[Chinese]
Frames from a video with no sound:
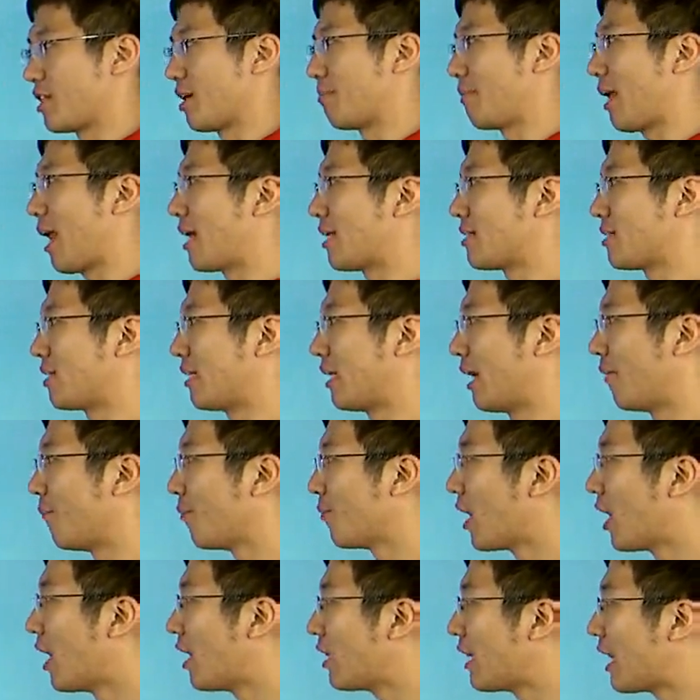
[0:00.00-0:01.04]
什么样子的，
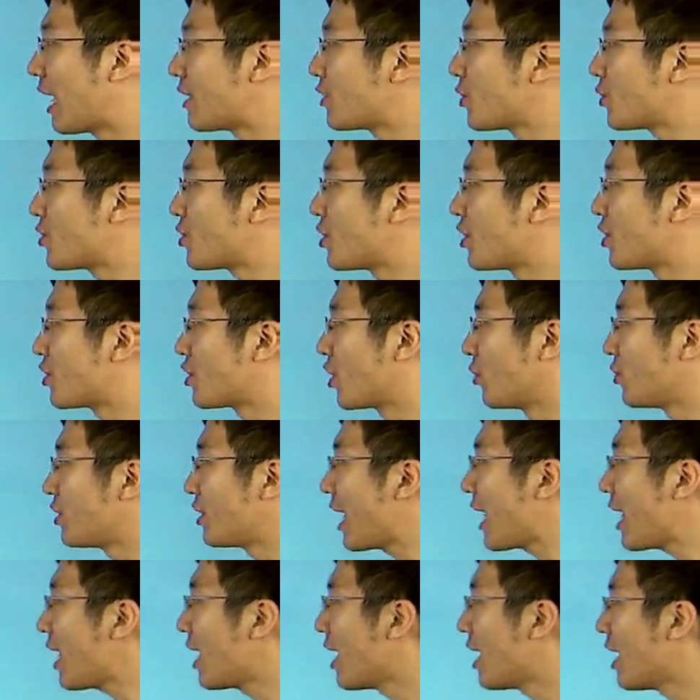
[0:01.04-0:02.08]
那就是首先
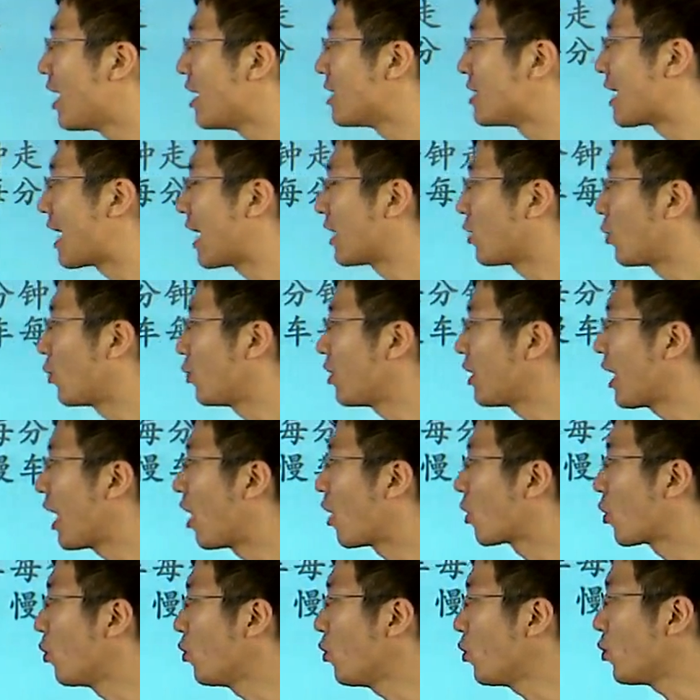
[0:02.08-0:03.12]
在同一条
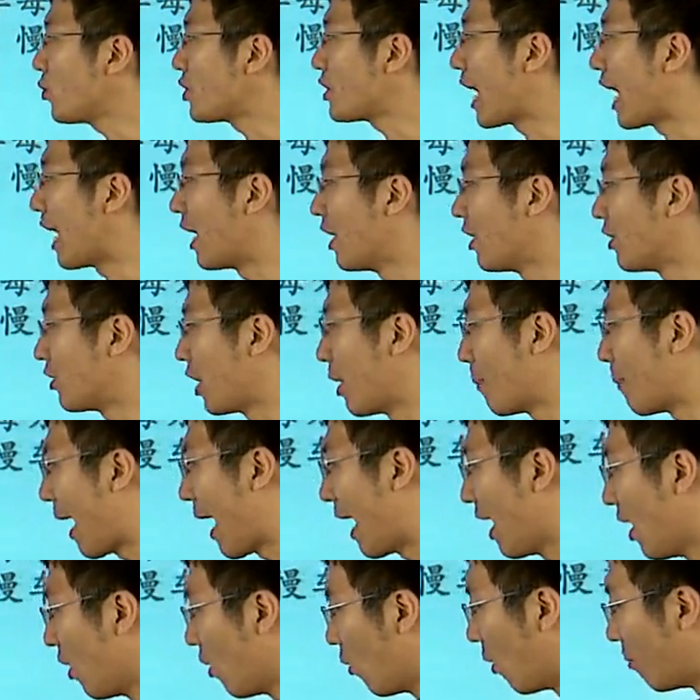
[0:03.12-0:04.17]
公路上，对吧？
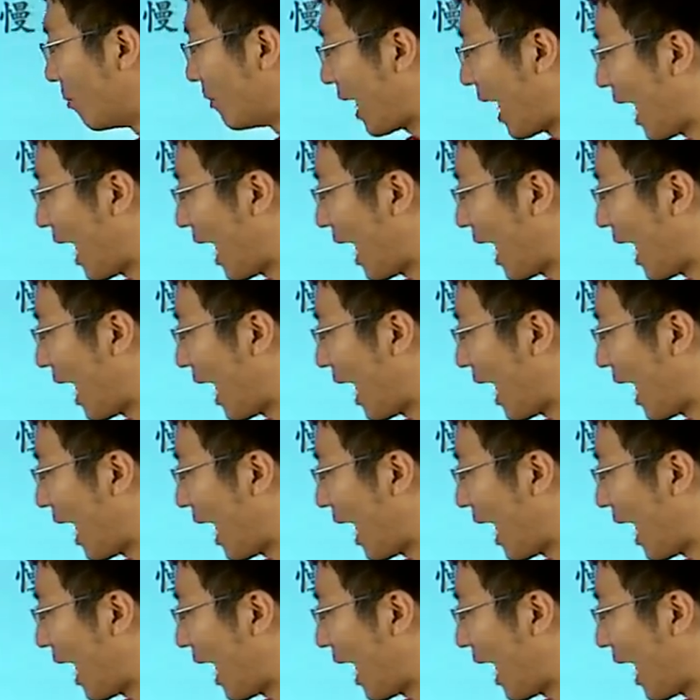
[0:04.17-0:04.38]
我们